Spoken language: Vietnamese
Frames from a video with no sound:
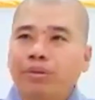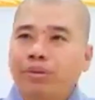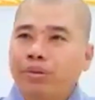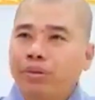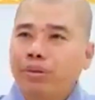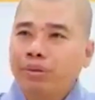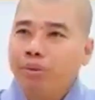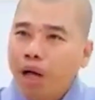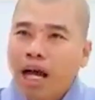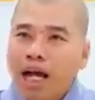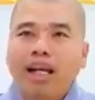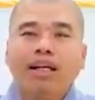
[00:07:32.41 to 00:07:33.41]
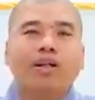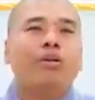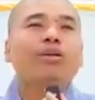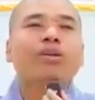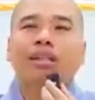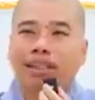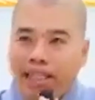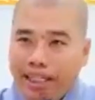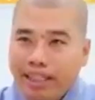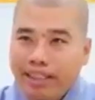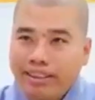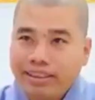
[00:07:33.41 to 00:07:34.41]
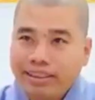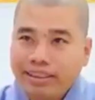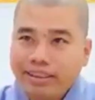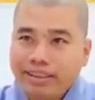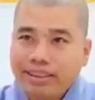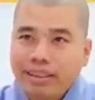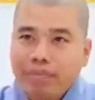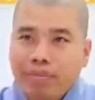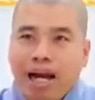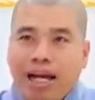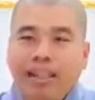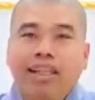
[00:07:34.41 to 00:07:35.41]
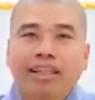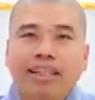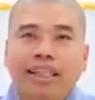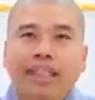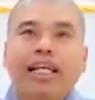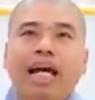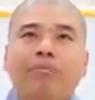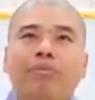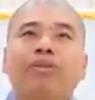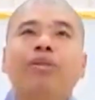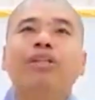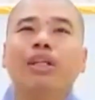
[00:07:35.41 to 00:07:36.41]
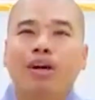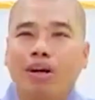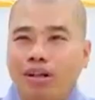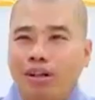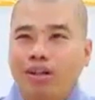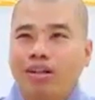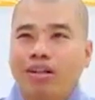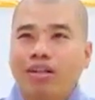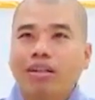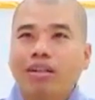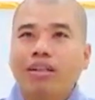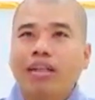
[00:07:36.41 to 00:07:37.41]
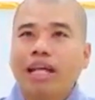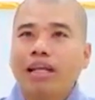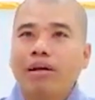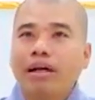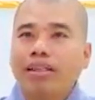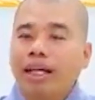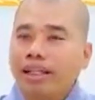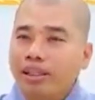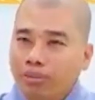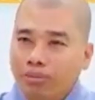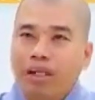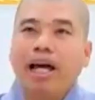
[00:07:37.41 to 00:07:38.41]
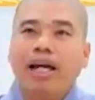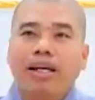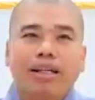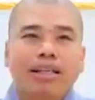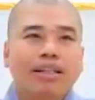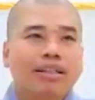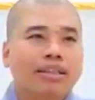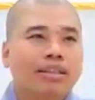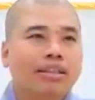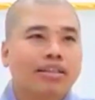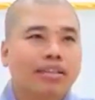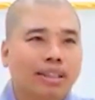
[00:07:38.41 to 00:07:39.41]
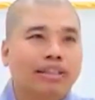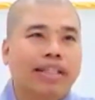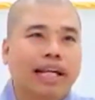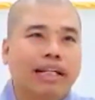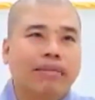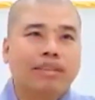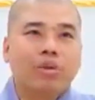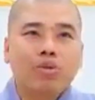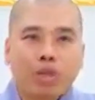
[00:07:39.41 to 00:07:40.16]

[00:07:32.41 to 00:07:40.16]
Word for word: qua lời nói của người khác. Mà hãy nhìn việc làm của người đó để bản thân chúng ta nhìn nhận sâu sắc,